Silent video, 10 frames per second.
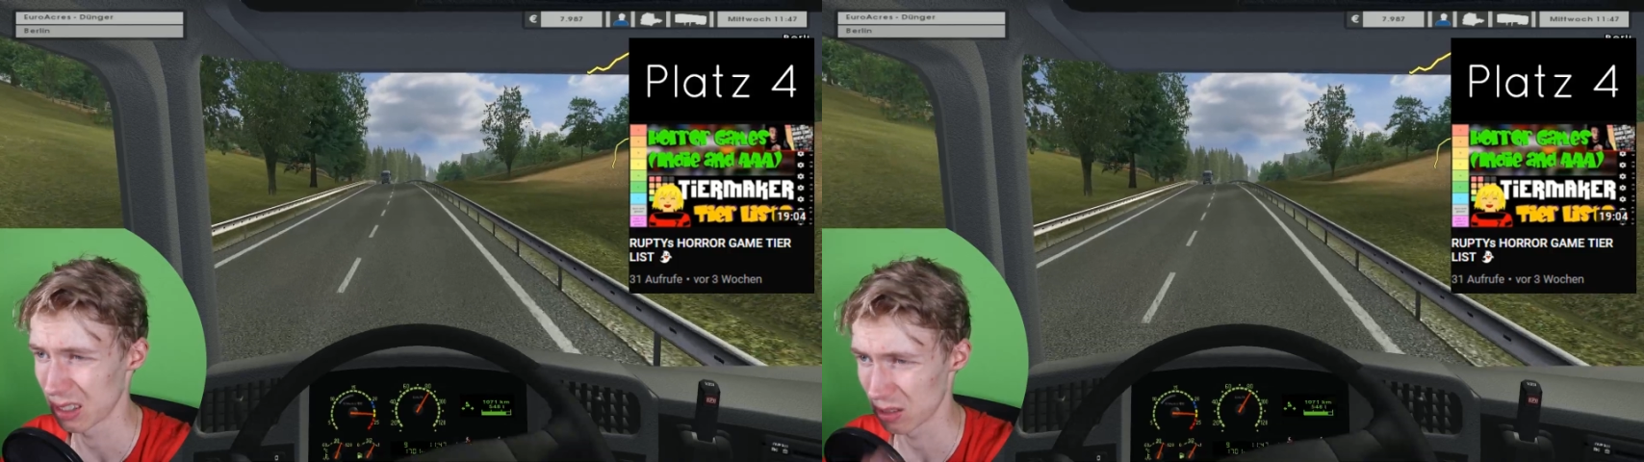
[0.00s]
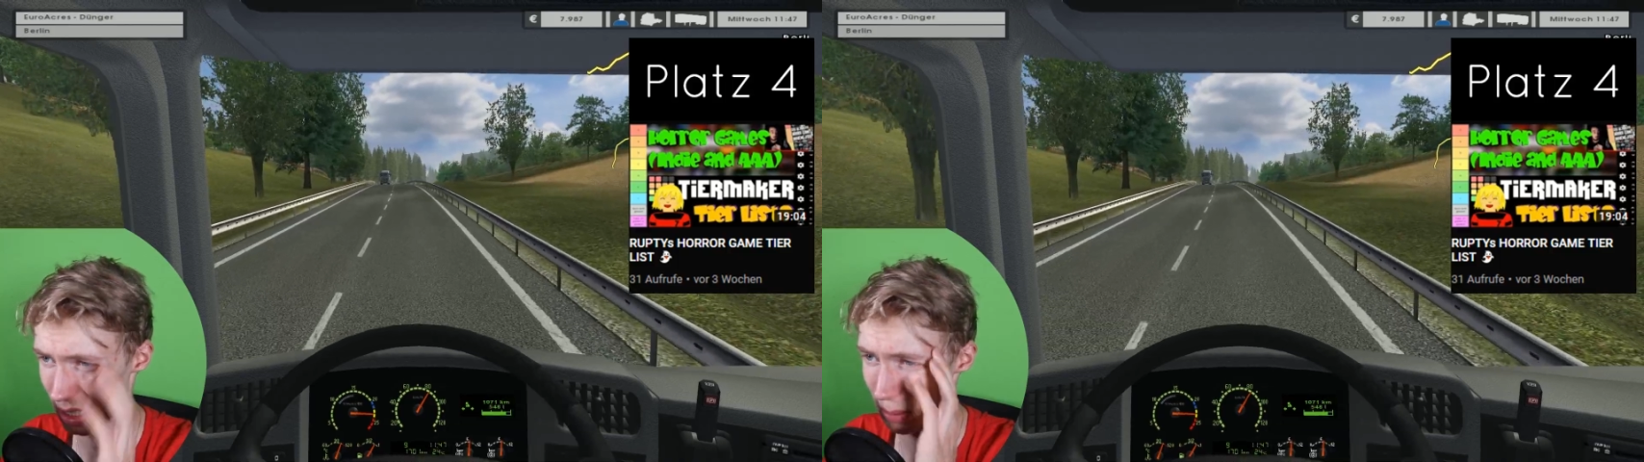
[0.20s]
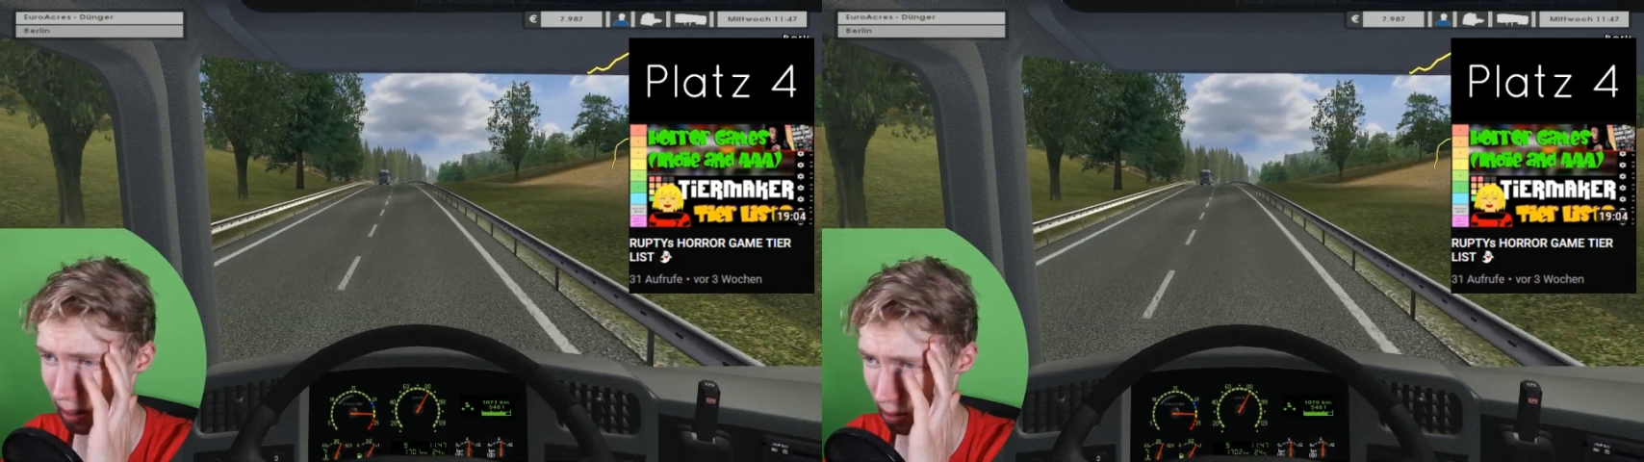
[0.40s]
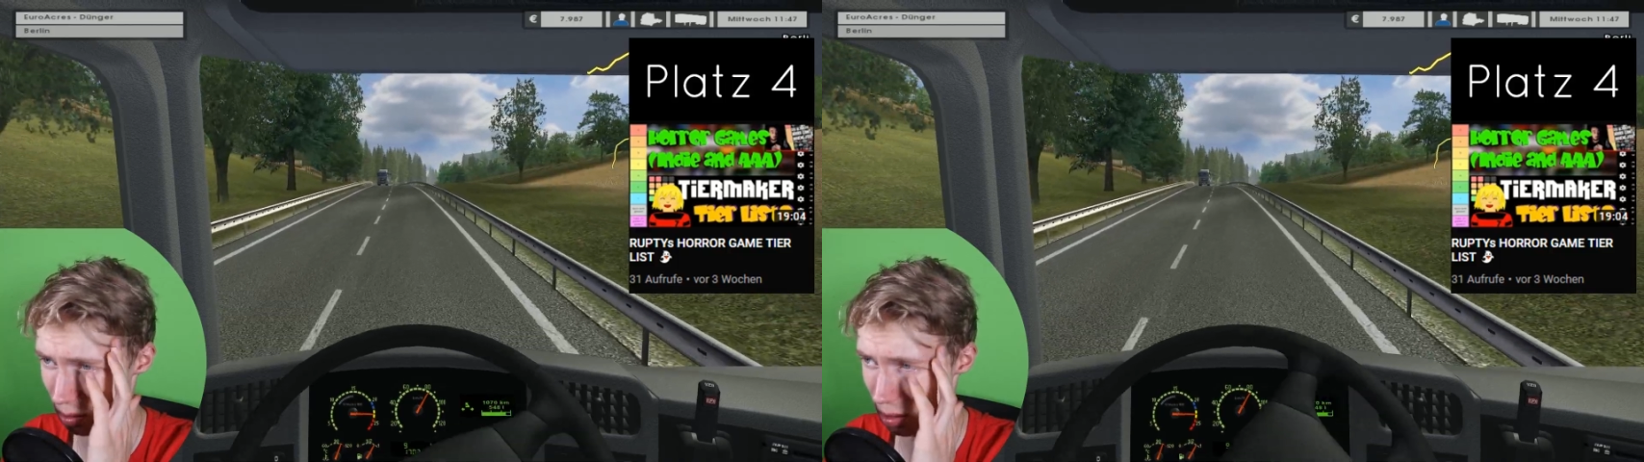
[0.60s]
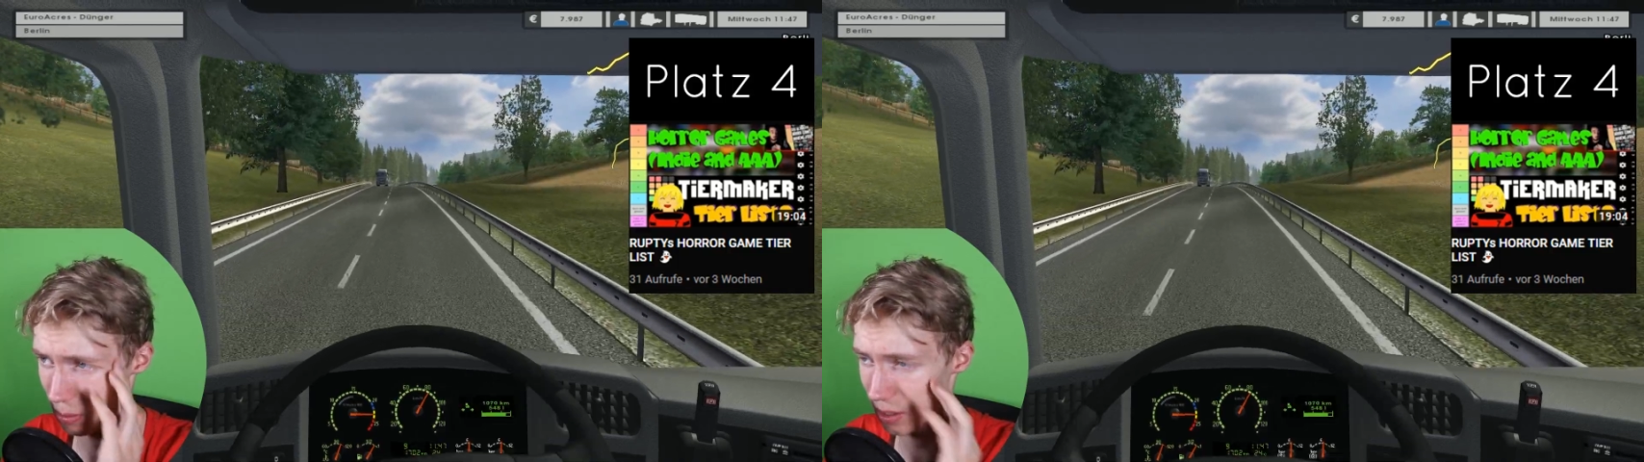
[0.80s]
also
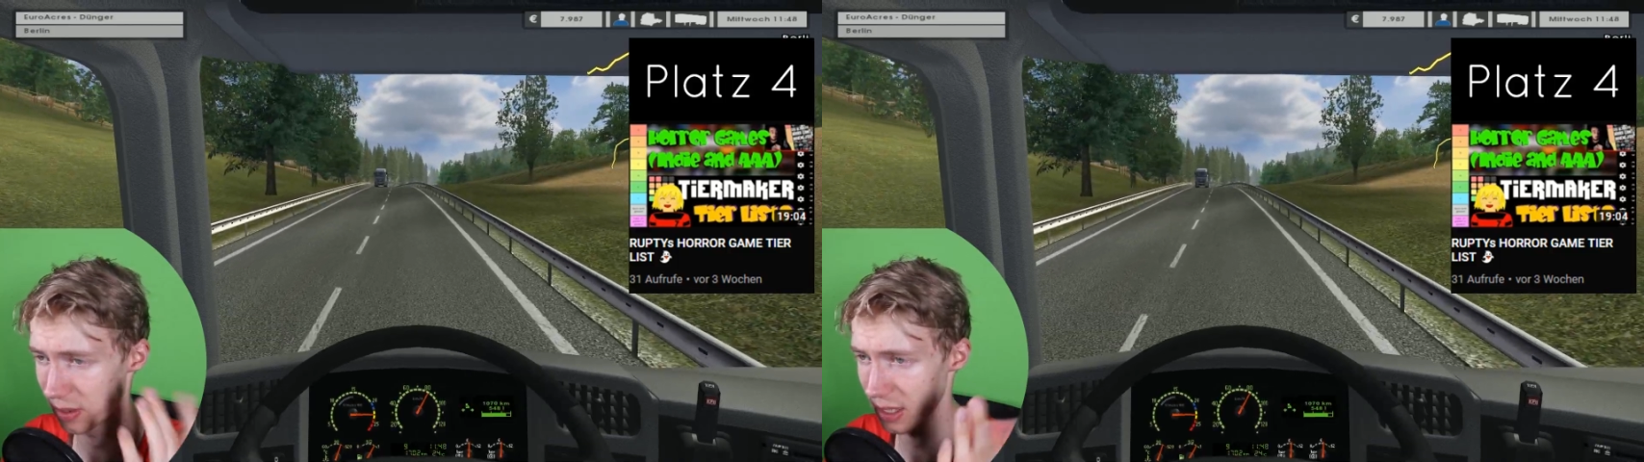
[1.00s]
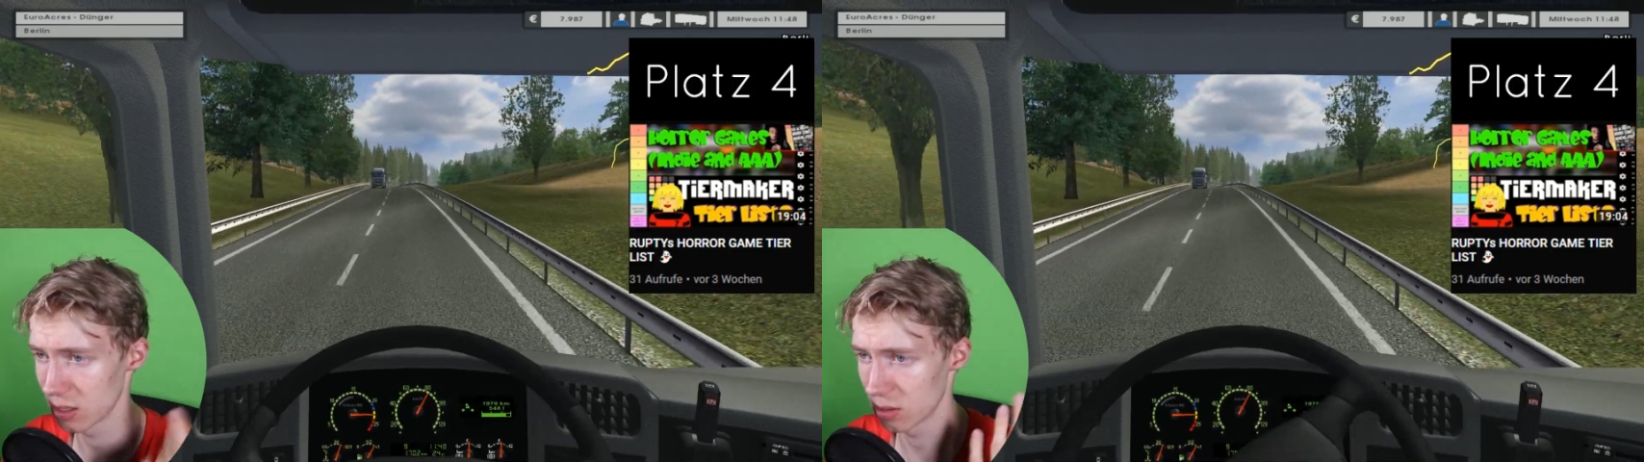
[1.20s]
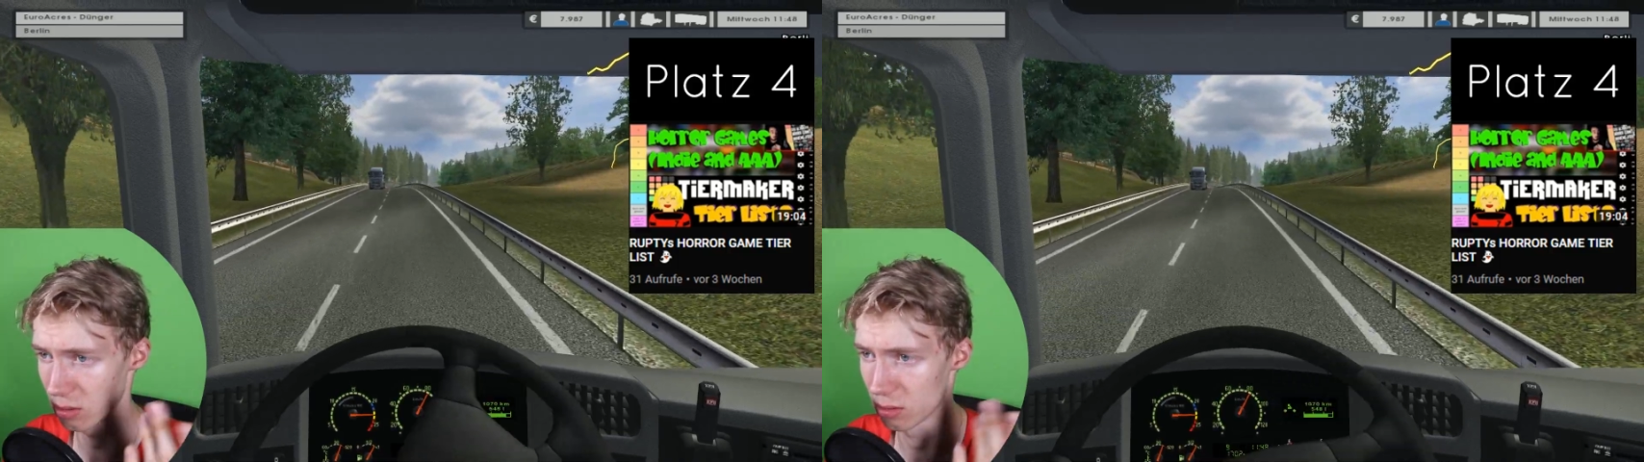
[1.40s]
Lieblingshorrorspielen quasi,